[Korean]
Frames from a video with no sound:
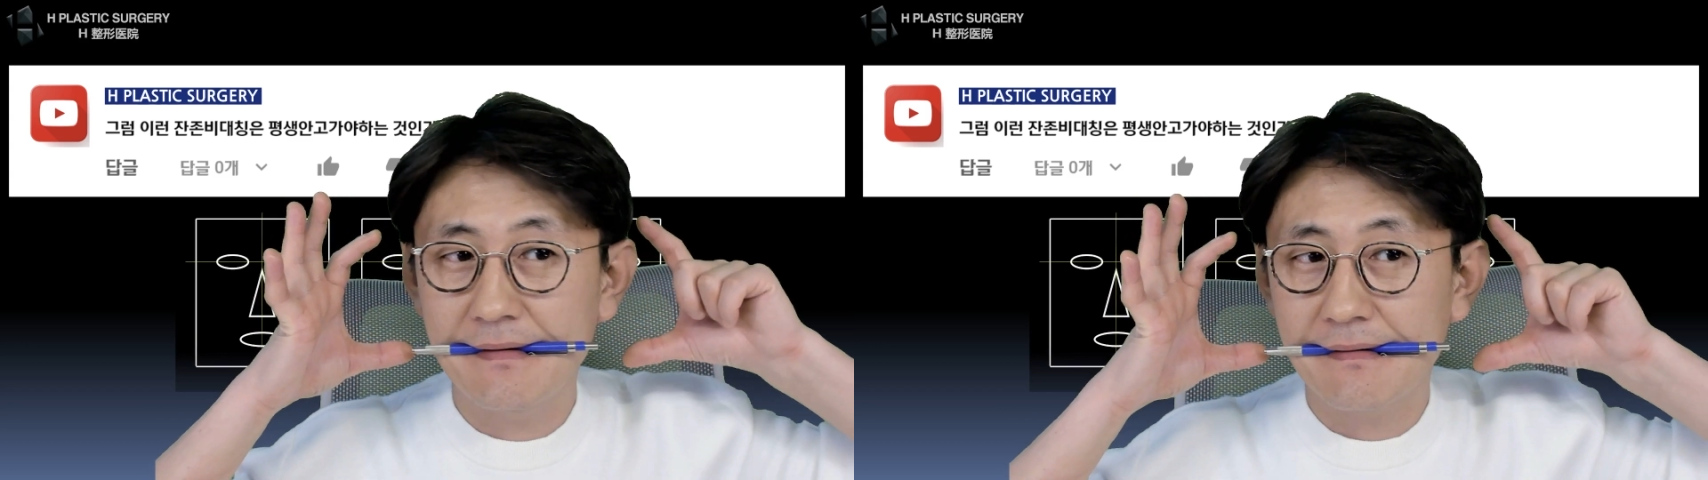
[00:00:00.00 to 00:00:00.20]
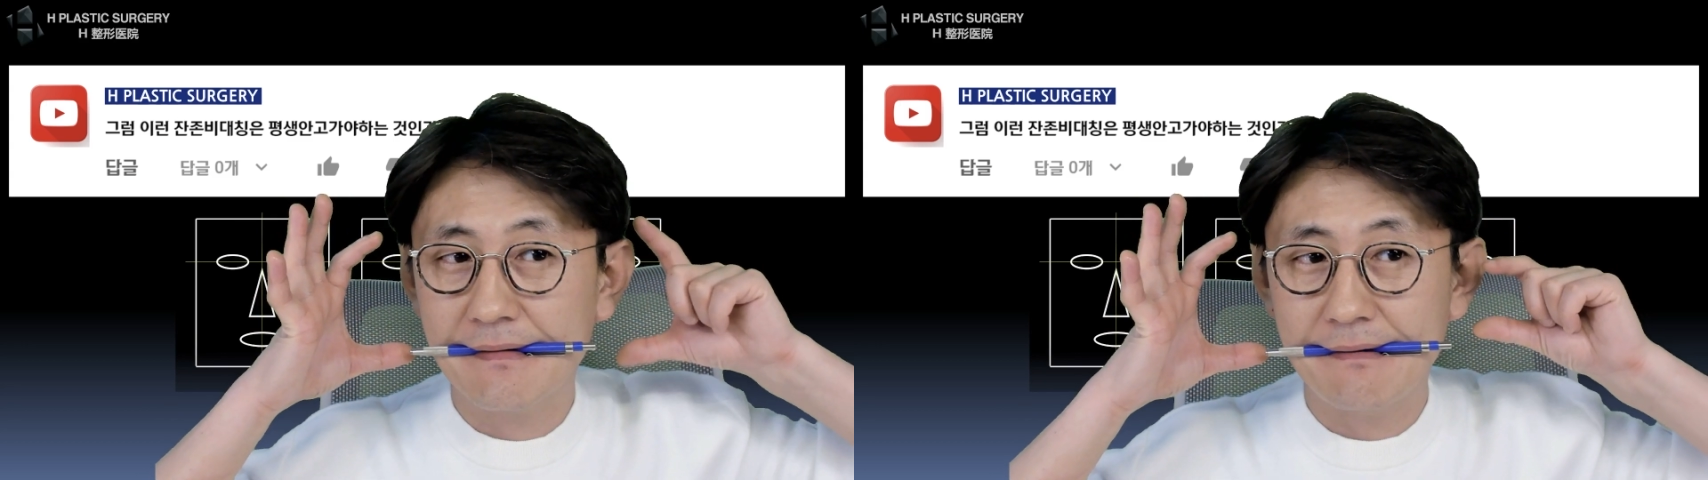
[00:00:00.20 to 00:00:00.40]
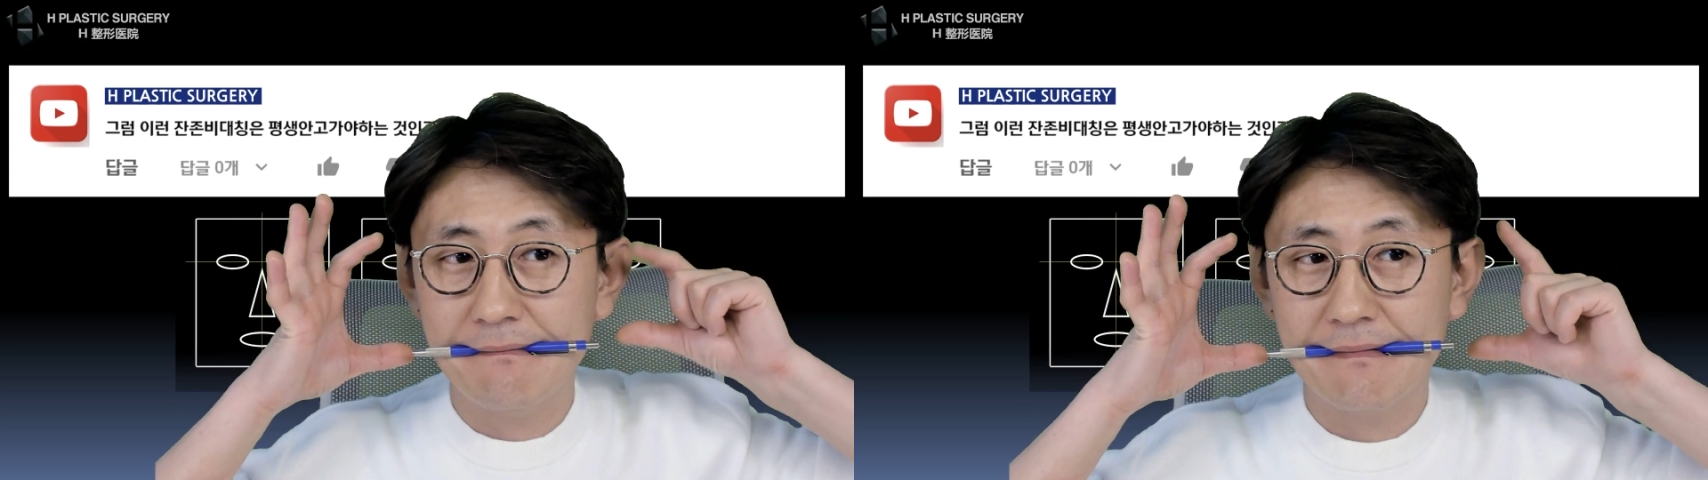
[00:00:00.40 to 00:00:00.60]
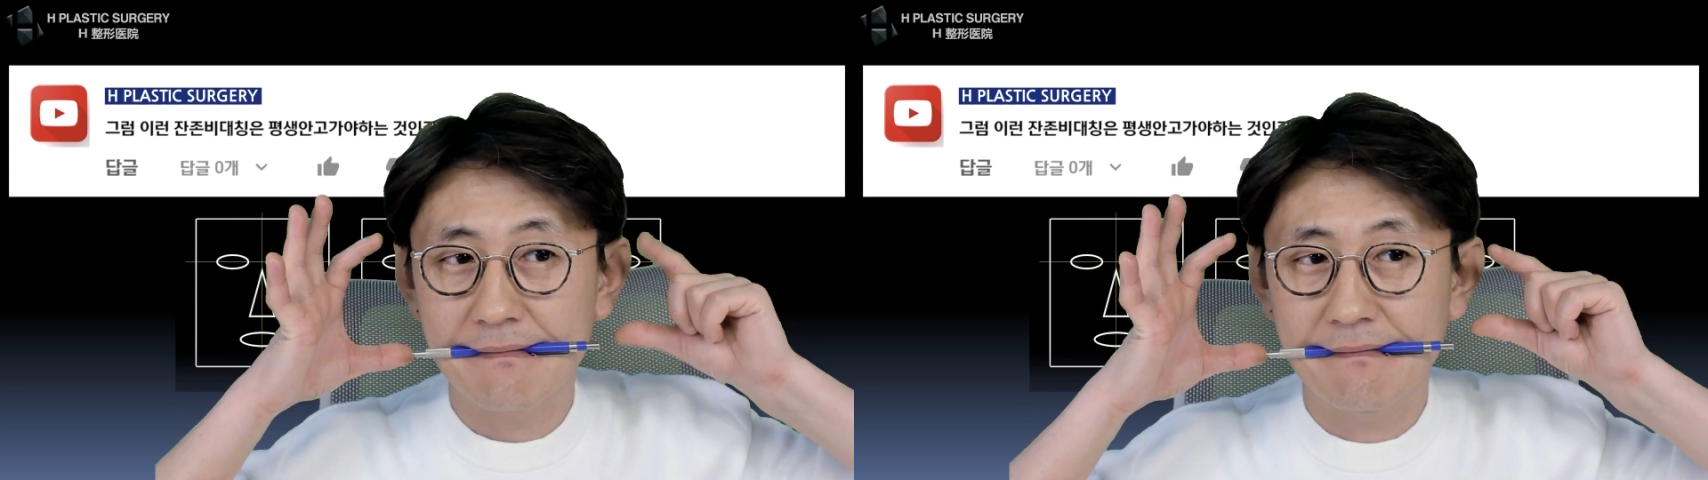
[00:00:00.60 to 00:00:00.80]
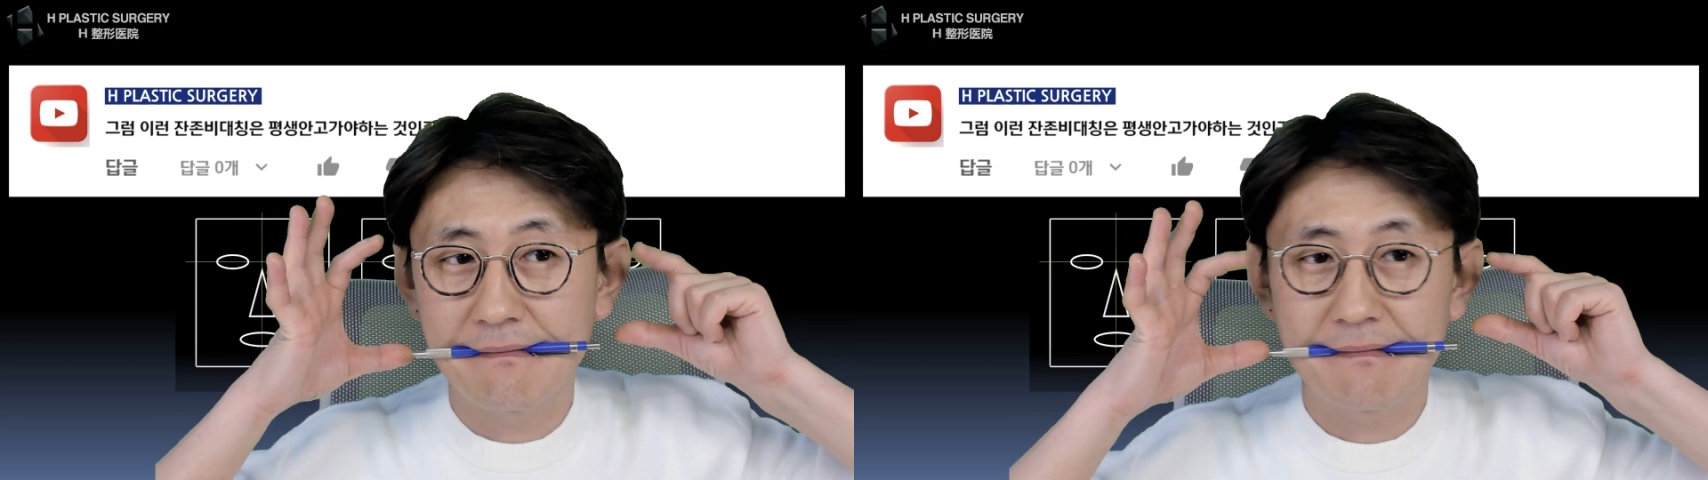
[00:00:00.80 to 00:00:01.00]
여긴
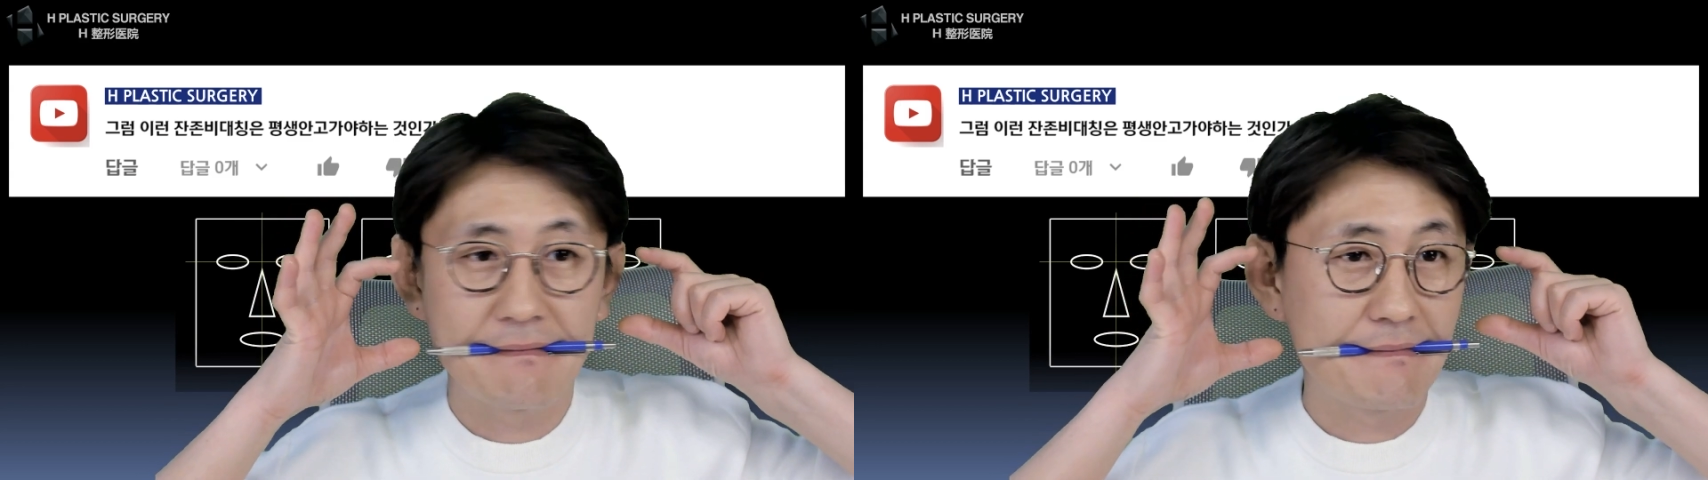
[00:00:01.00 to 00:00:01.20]
짧죠.